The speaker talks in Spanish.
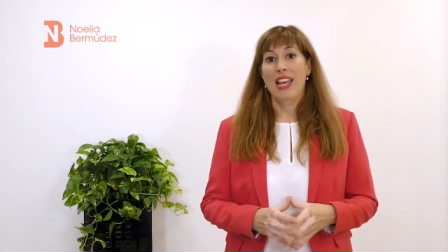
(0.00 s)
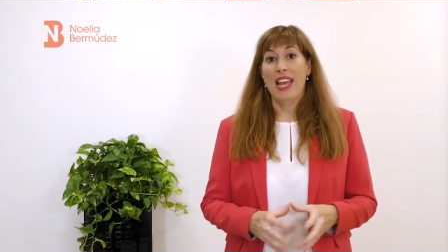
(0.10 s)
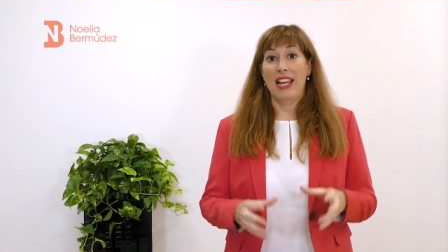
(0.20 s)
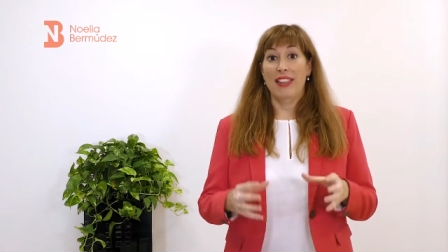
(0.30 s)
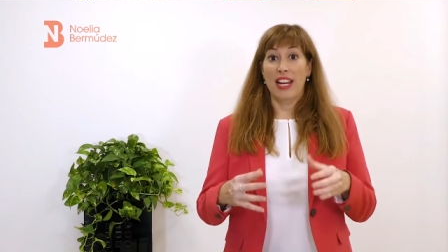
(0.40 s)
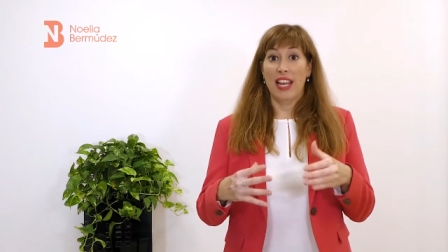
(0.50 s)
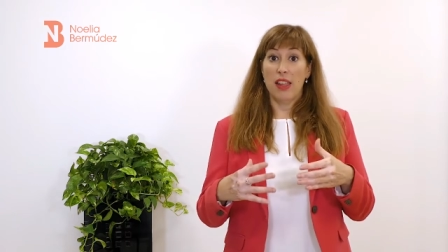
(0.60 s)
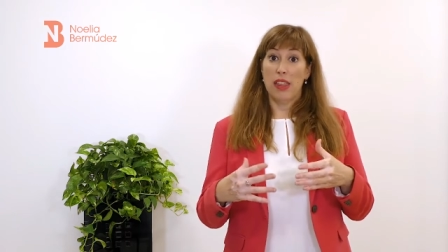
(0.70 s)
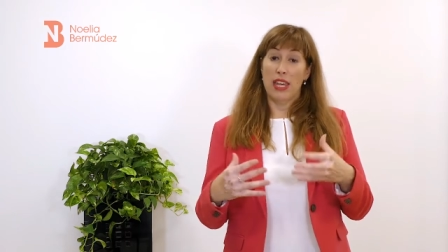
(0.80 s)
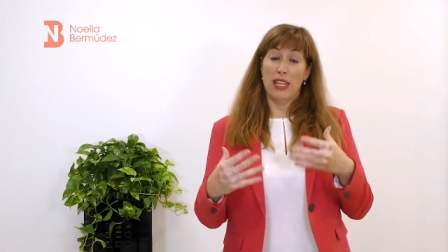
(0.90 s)
La
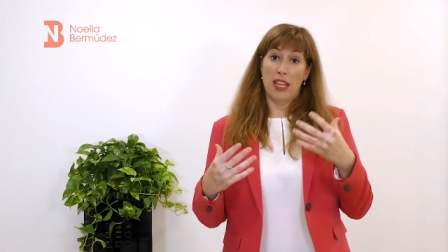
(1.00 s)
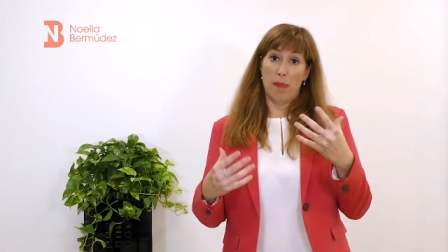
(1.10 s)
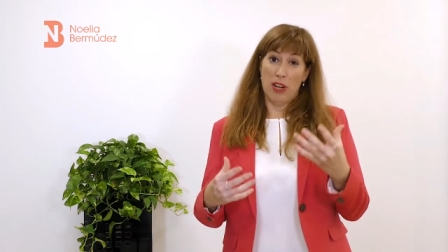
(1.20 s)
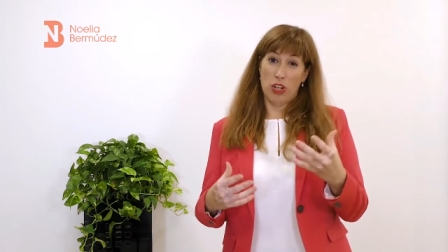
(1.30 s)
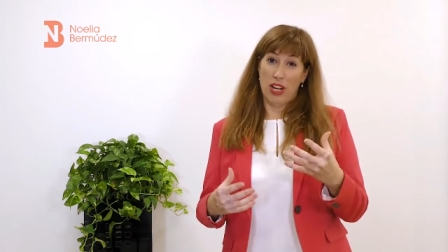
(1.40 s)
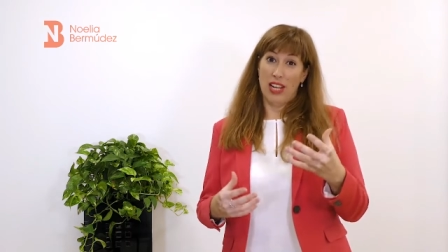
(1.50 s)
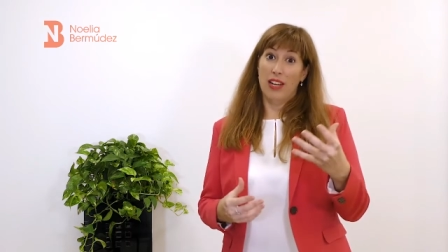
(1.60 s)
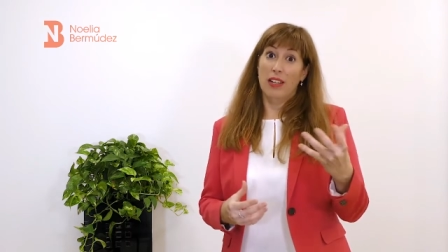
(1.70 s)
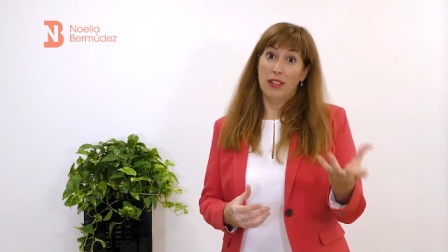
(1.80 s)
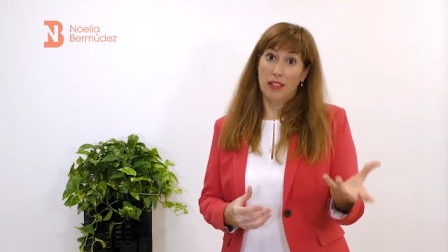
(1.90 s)
inteligencia
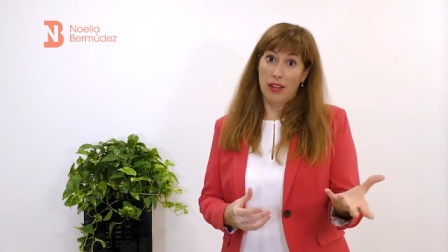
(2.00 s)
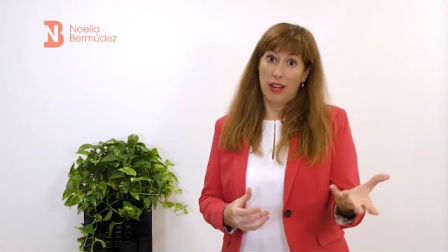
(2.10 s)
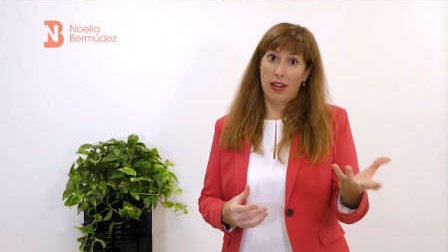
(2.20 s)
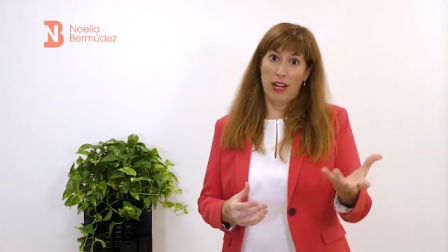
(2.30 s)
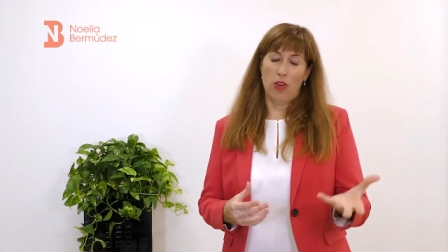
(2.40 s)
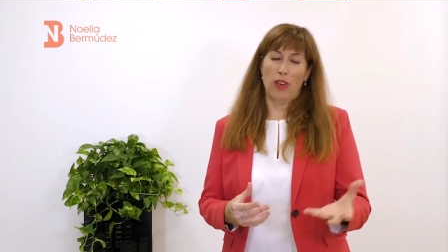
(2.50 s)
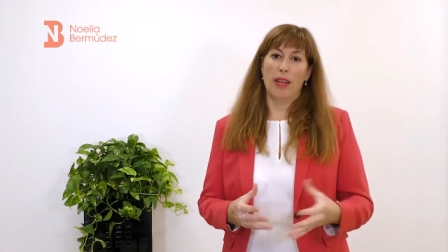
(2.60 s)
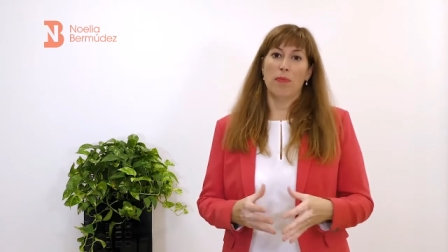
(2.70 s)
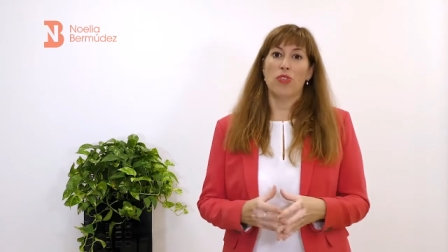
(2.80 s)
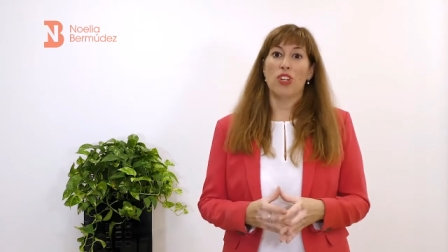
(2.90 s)
interpersonal,
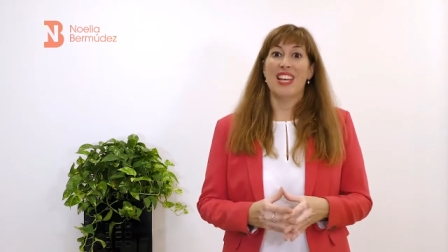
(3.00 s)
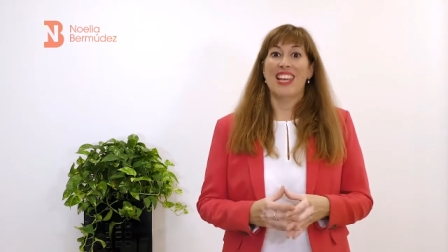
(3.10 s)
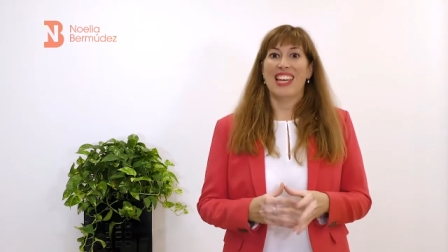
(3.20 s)
recordamos,